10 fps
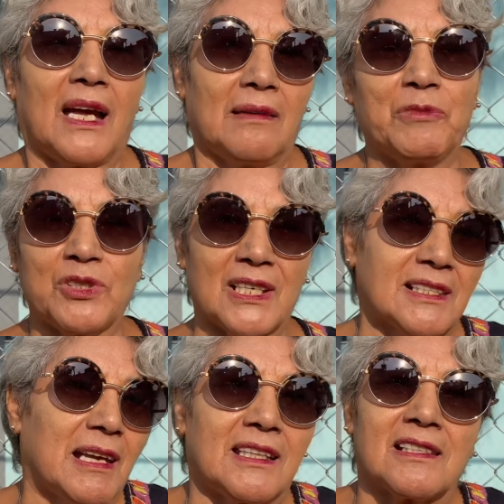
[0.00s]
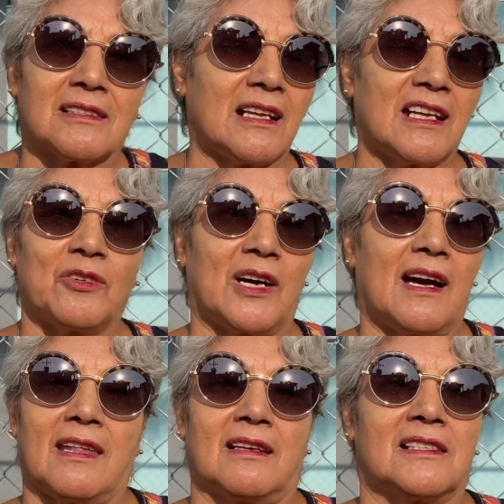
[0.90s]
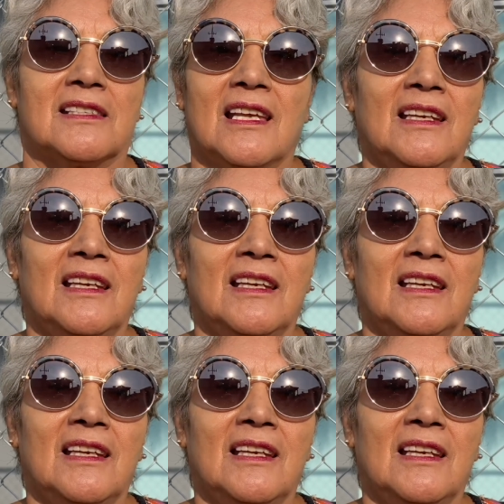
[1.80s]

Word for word: Muchas gente están enojadas